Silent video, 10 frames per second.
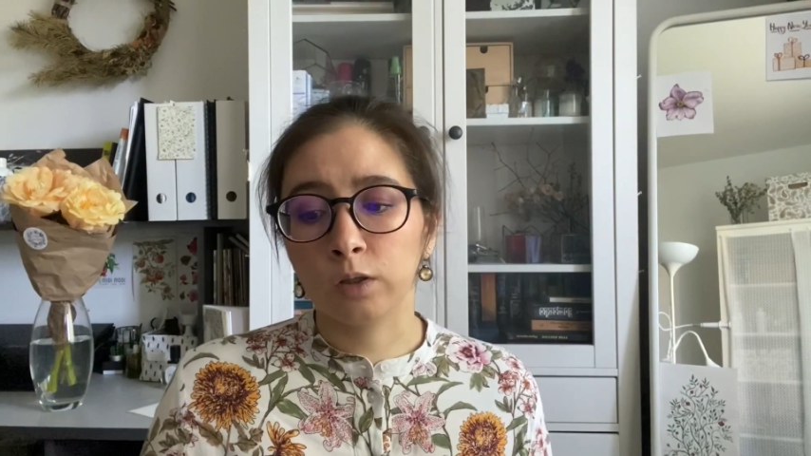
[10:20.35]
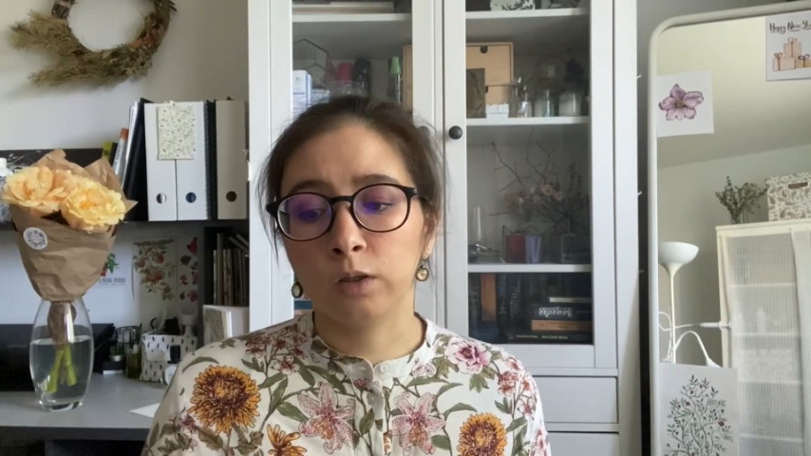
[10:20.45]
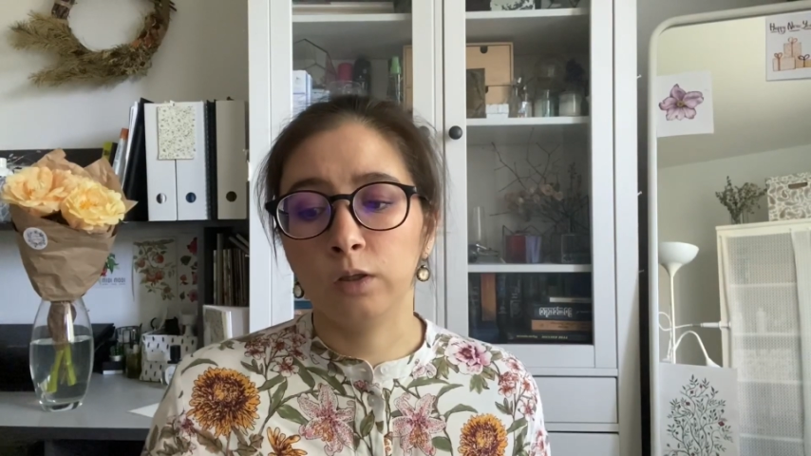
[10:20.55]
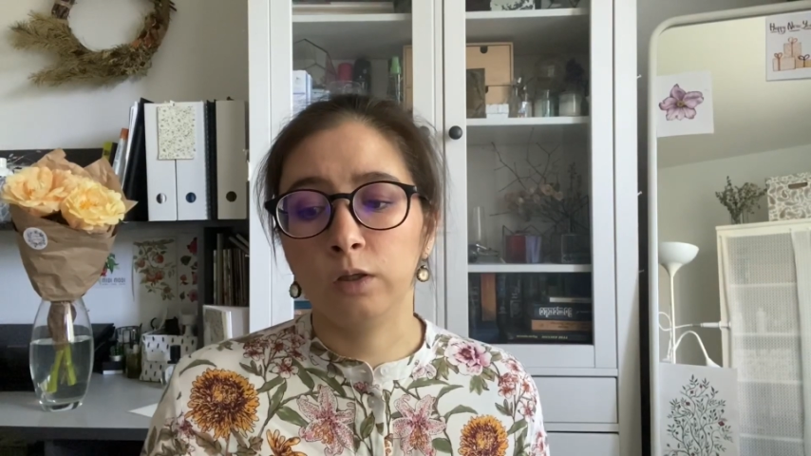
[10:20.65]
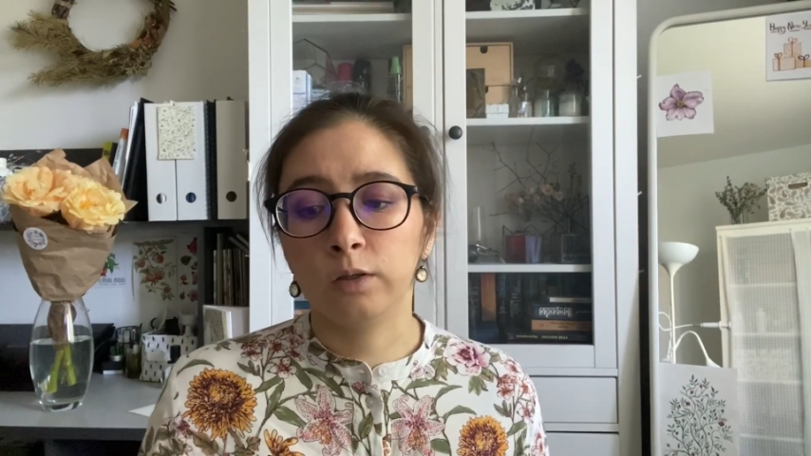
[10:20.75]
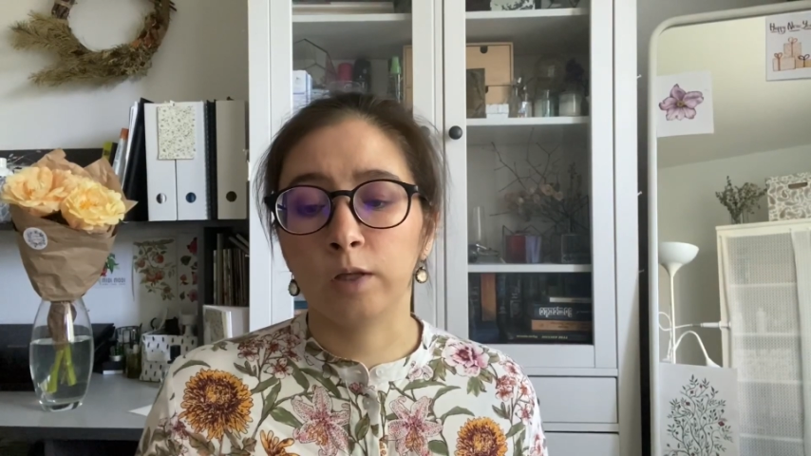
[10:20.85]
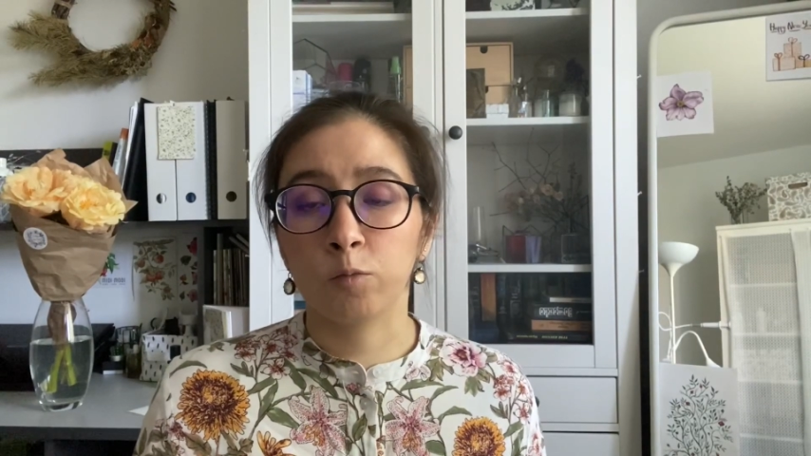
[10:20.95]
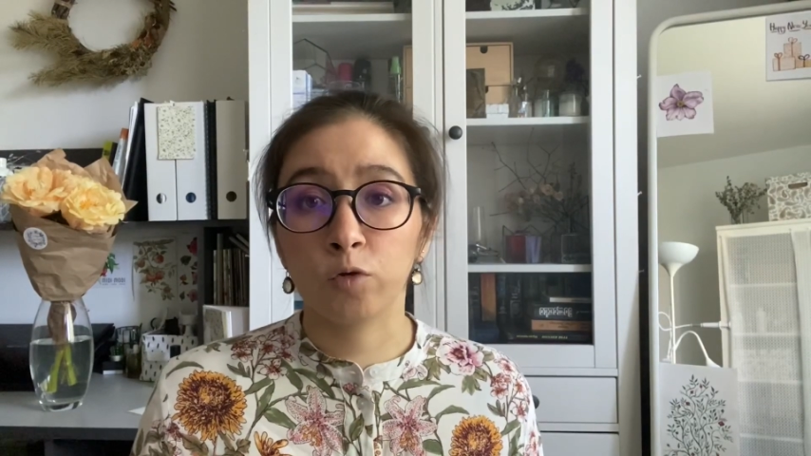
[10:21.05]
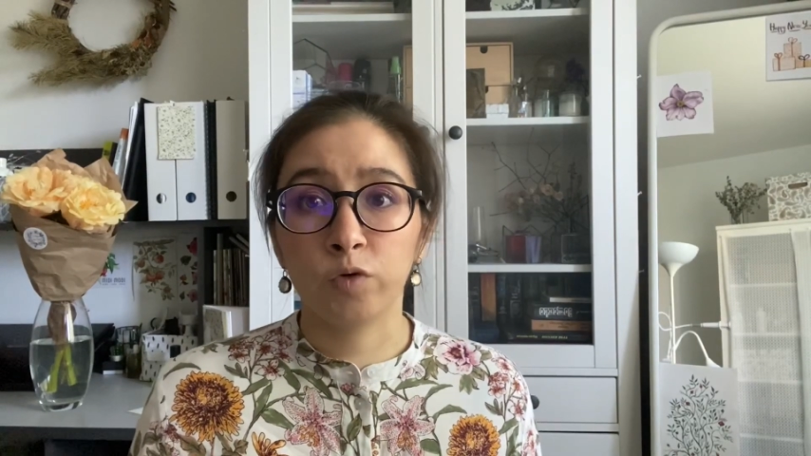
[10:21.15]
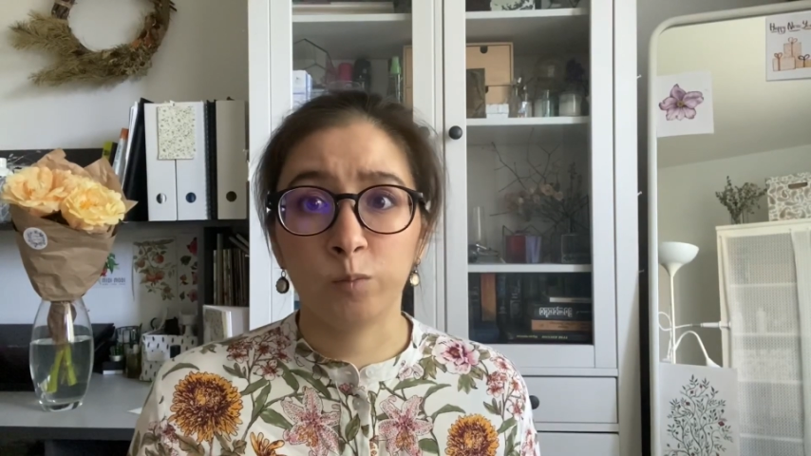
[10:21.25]
и тем
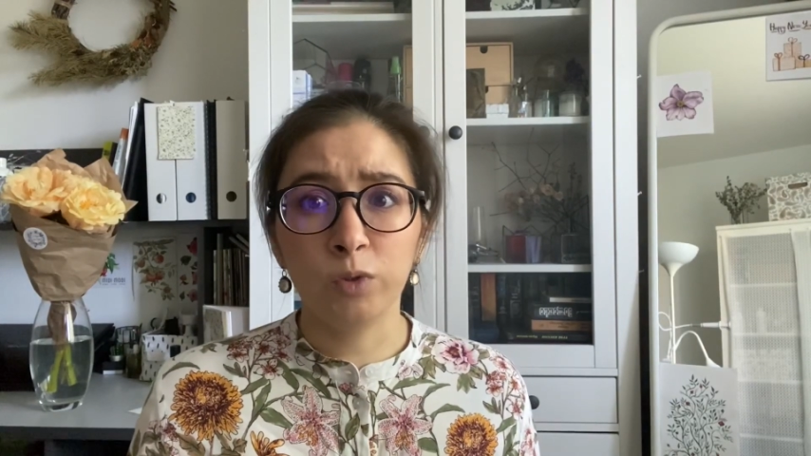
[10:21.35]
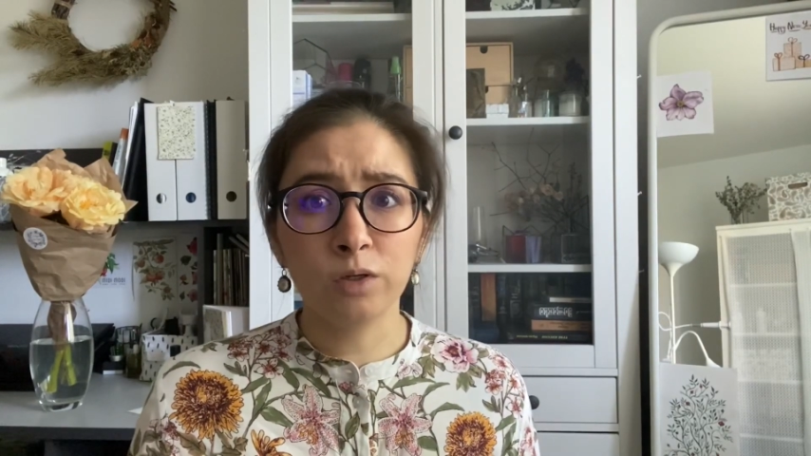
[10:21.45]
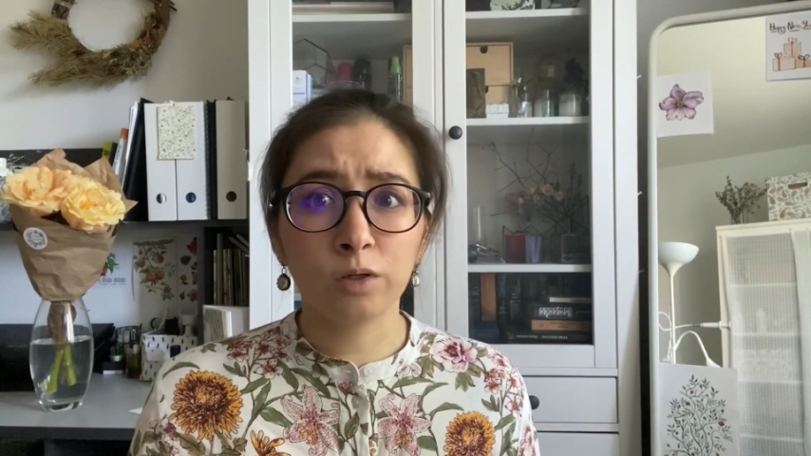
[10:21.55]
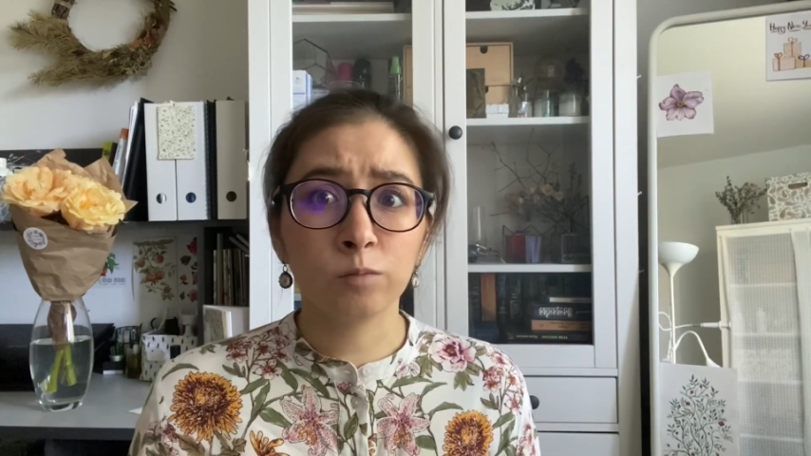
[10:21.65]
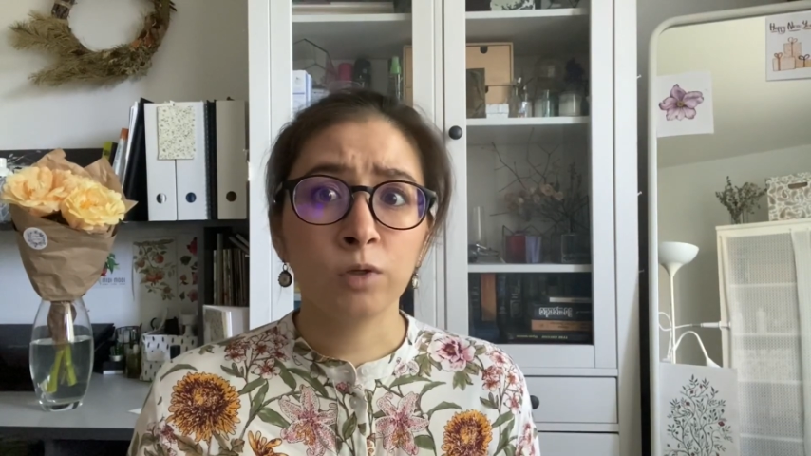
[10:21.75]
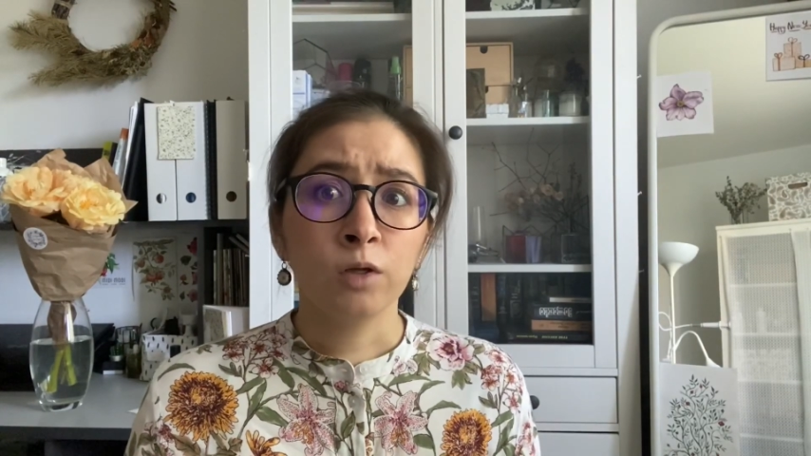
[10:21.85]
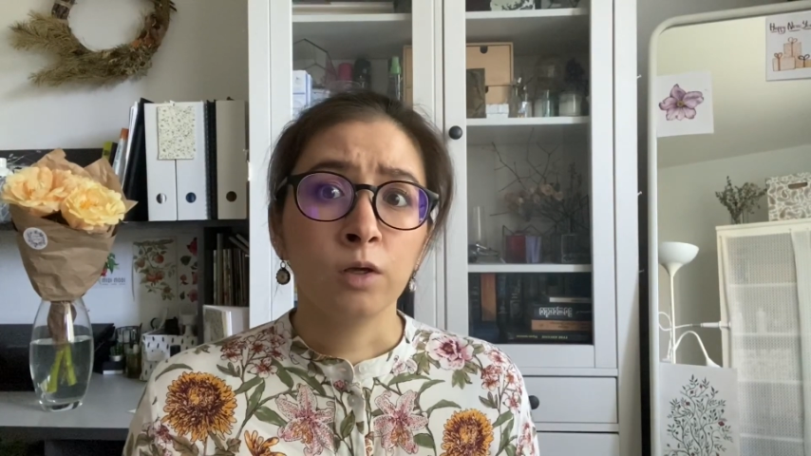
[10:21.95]
же фрипиком,